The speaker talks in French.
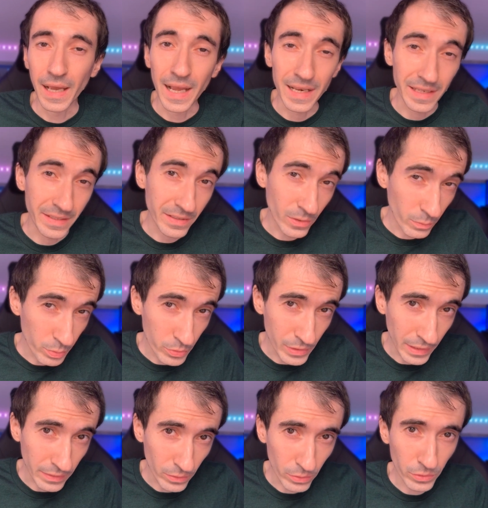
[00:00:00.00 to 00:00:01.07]
Allez, sans plus
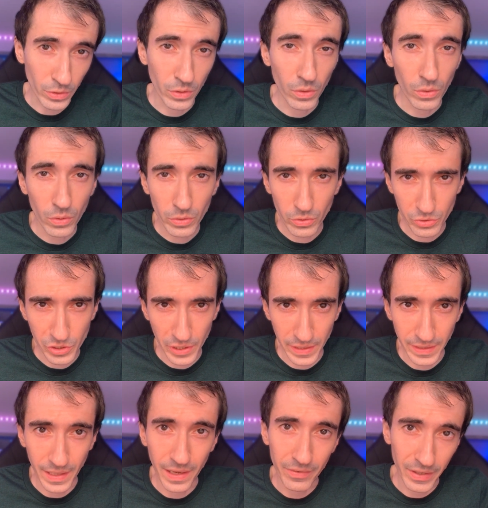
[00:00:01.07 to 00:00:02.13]
attendre, on enchaîne
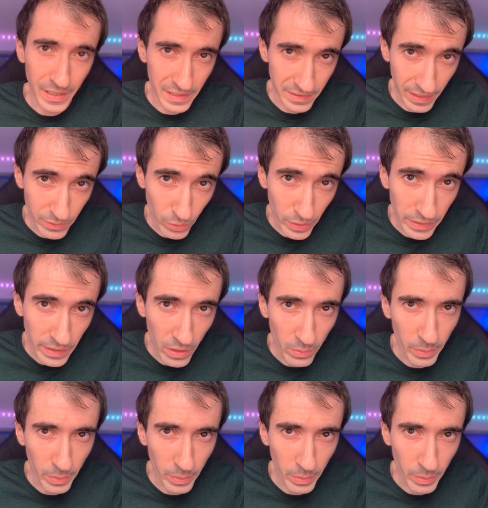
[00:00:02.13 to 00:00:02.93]
avec les actualités en